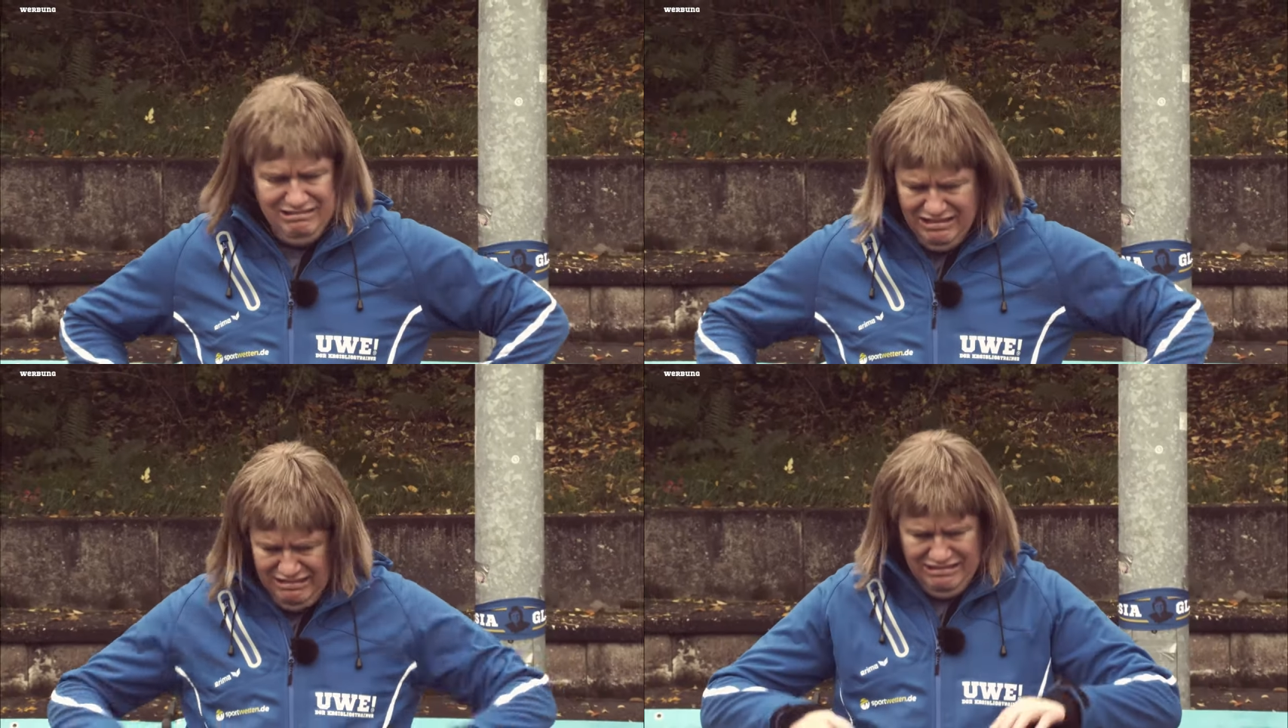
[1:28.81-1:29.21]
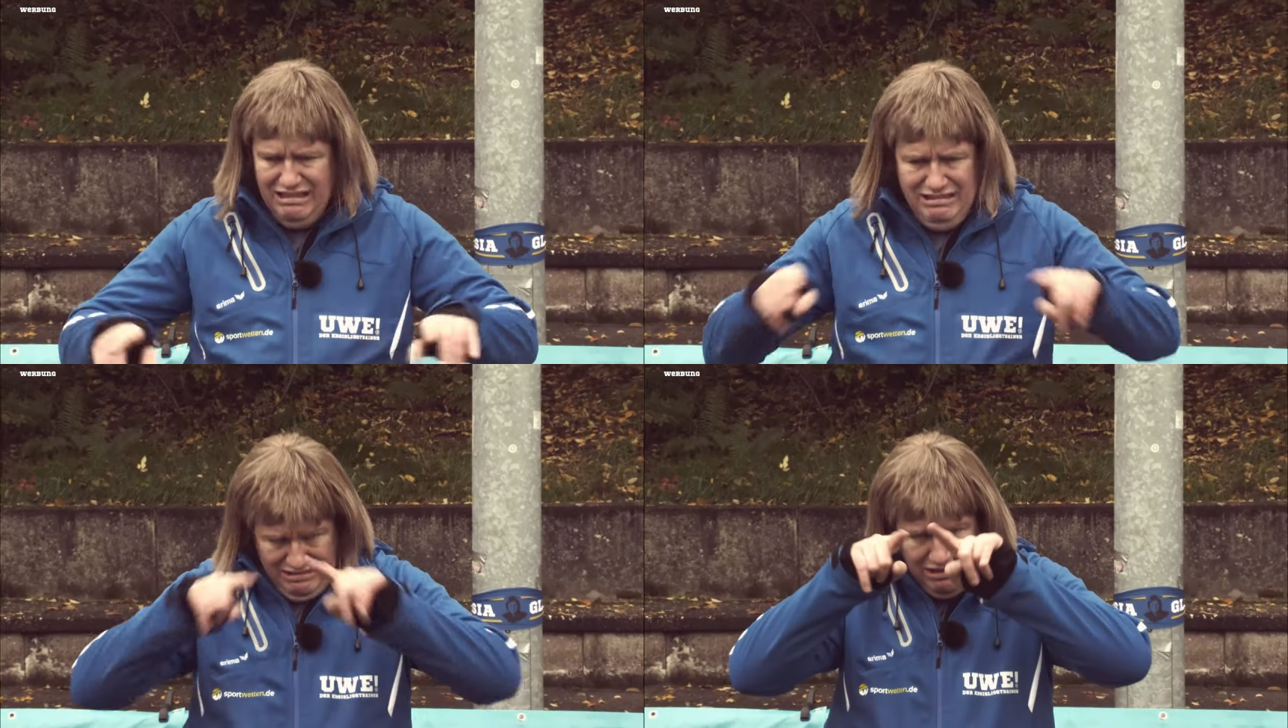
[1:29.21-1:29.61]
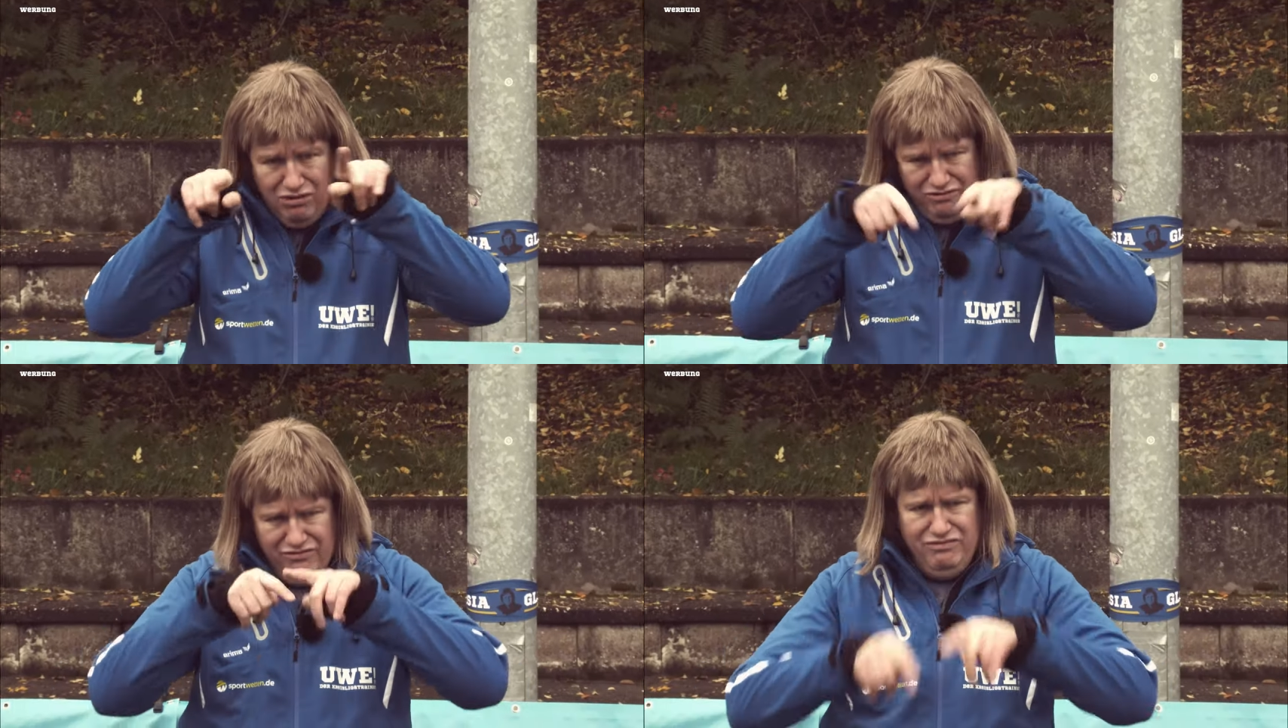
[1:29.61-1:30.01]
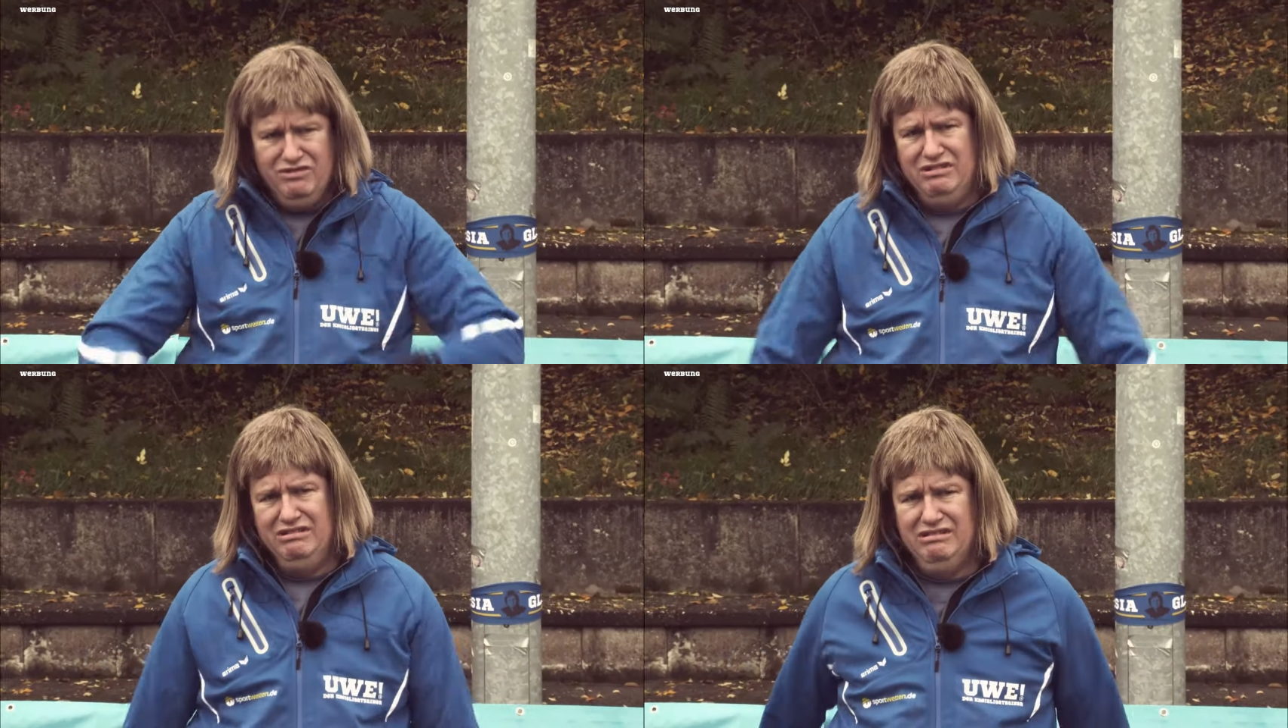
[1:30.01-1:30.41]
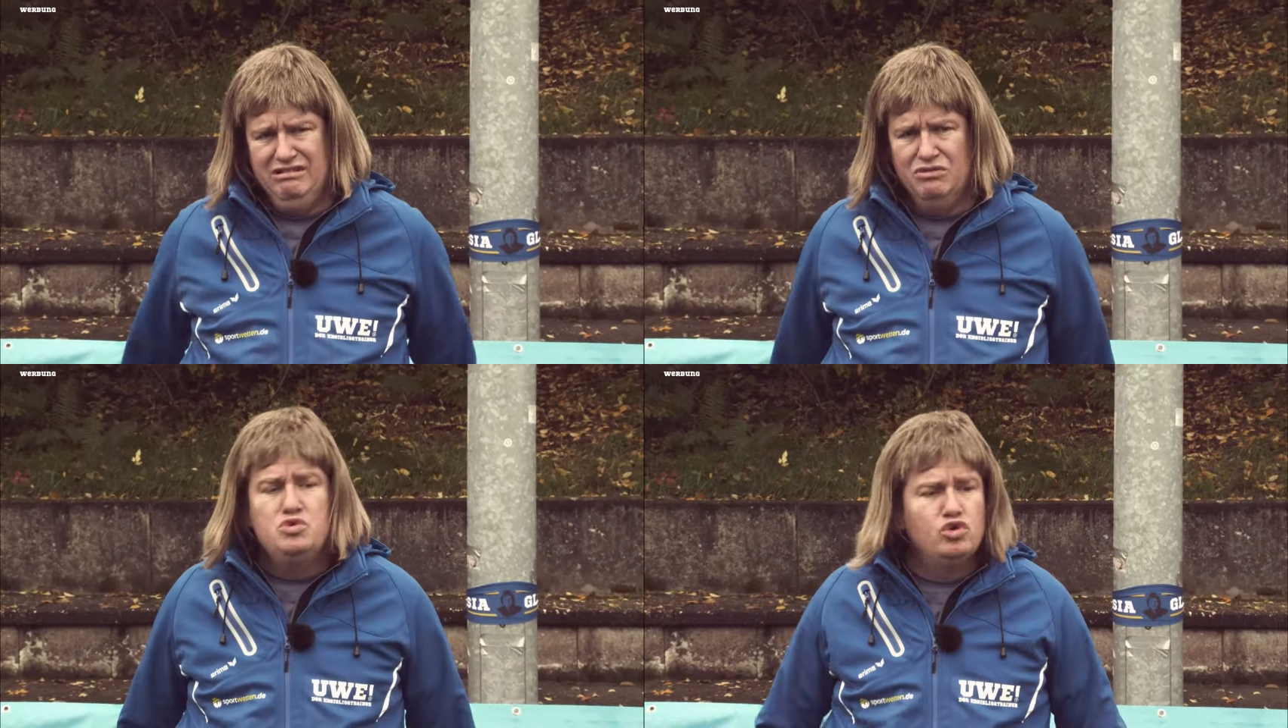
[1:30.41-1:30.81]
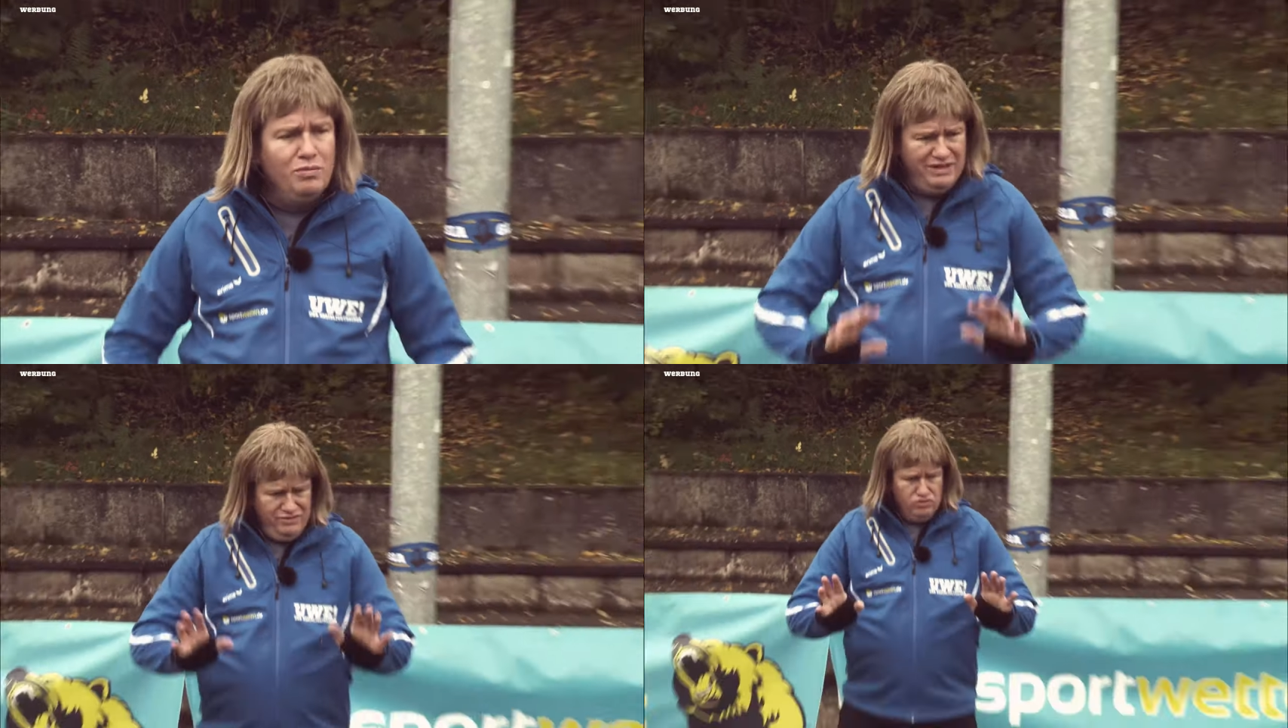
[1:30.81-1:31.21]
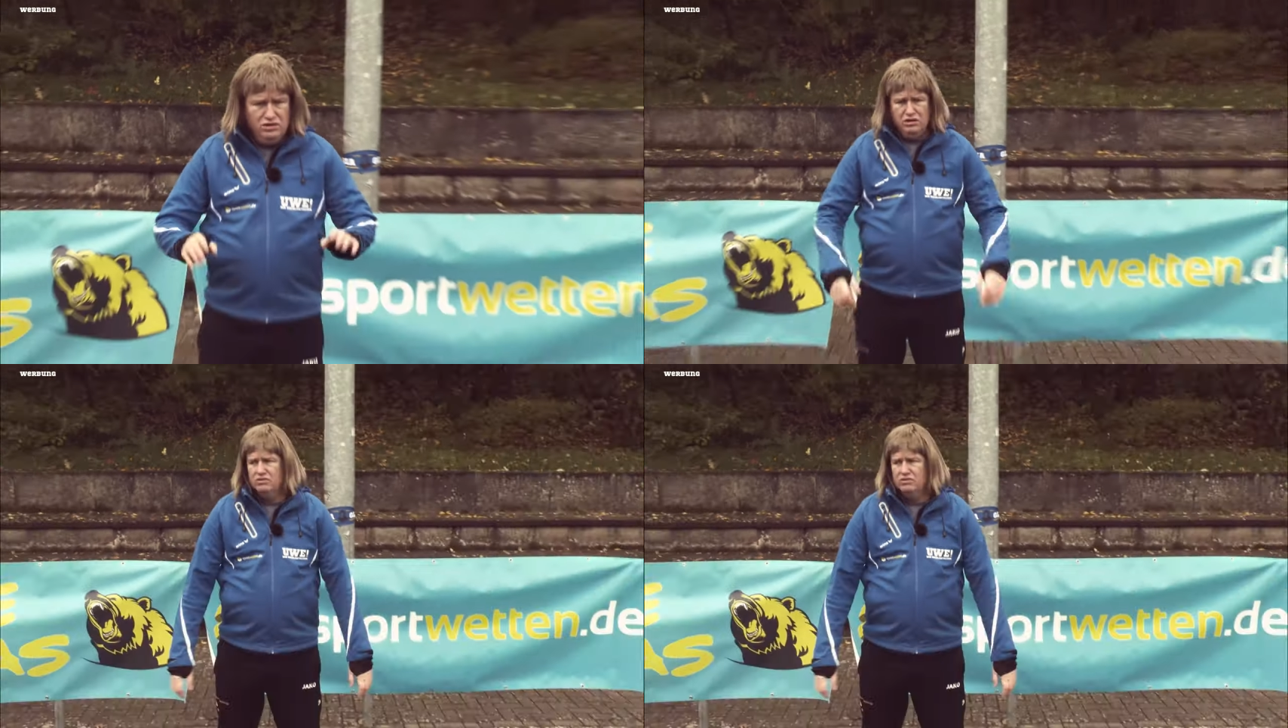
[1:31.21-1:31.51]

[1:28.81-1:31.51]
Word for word: ist da nicht drauf vorne. Ne? Und Thomas Tuchel auch